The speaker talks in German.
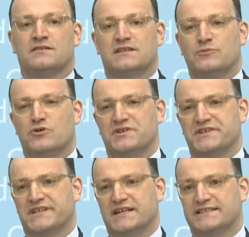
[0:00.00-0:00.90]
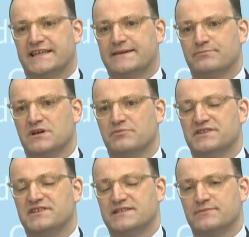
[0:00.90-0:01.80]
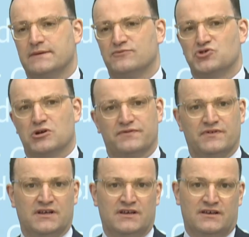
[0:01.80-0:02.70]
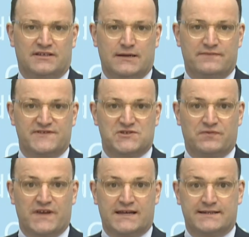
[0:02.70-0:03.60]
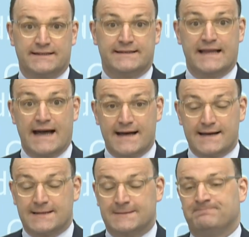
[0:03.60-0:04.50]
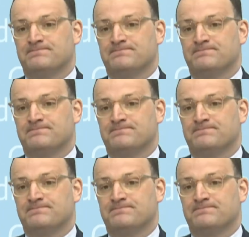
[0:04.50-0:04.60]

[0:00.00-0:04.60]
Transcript: die Möglichkeit geben, mit diesem Impfstoff geimpft zu werden, nach